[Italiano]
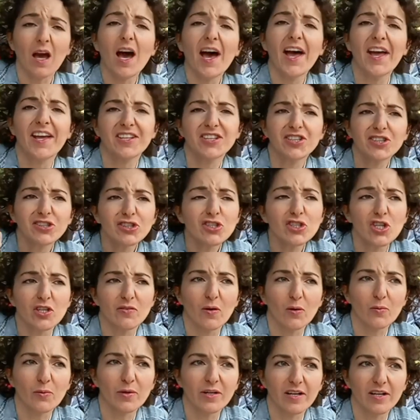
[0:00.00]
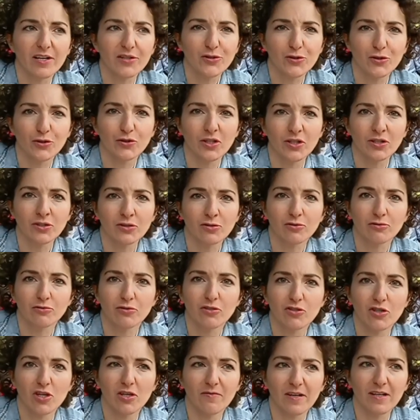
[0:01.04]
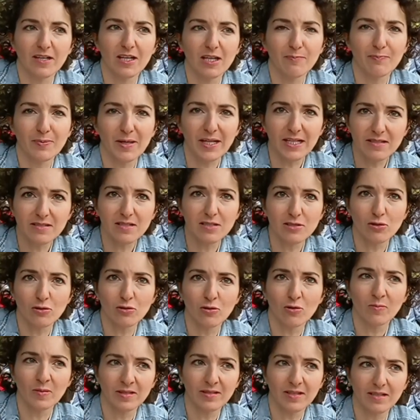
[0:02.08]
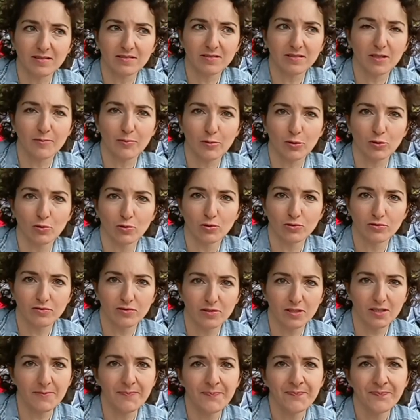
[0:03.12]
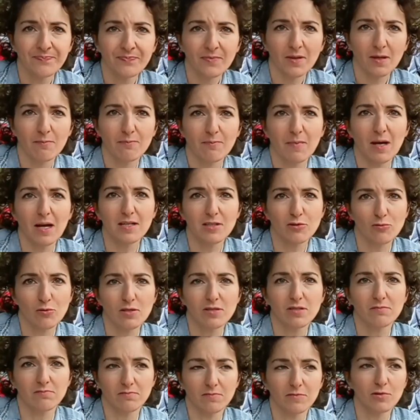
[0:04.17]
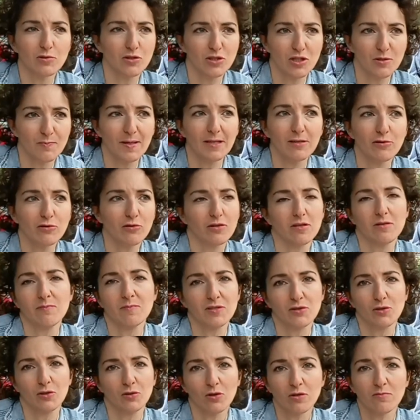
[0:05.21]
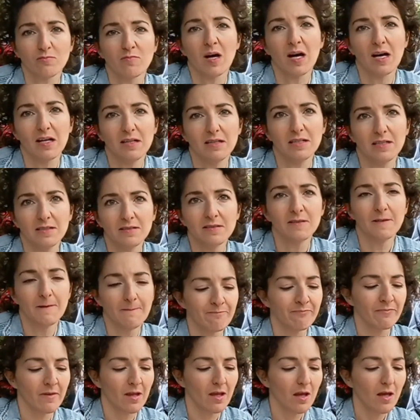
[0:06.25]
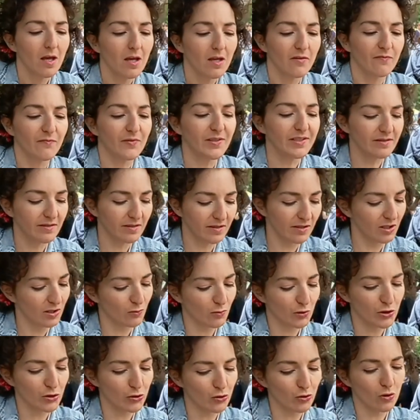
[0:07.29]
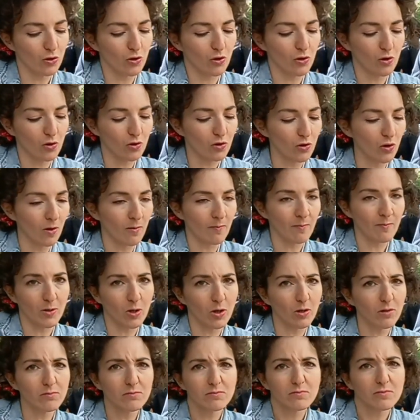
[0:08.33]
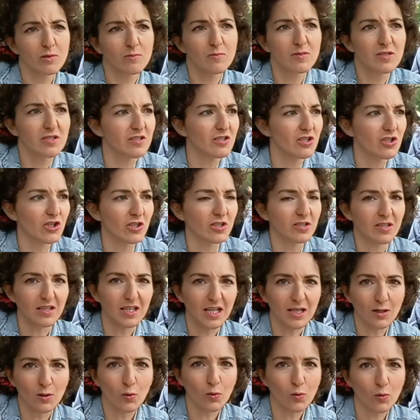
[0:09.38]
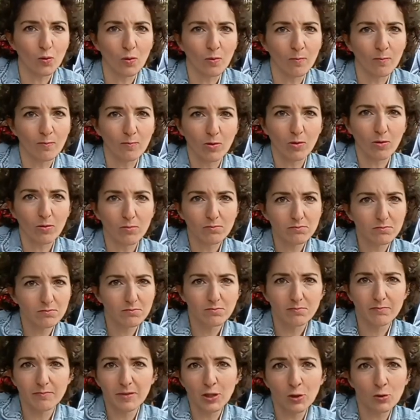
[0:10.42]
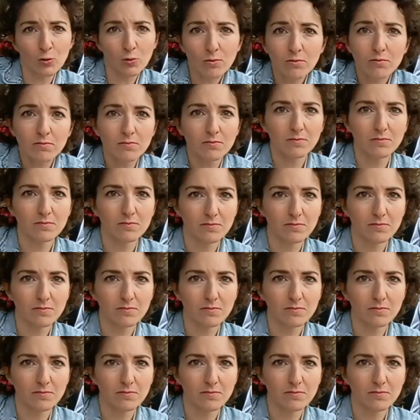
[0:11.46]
Ah, e che diceva quel ragazzo dentro? Diceva che i prezzi sono aumentati dei prodotti, ma suoi, lo stipendio è rimasto normale. Infatti questo combo, come si dice in italiano combo? Menù?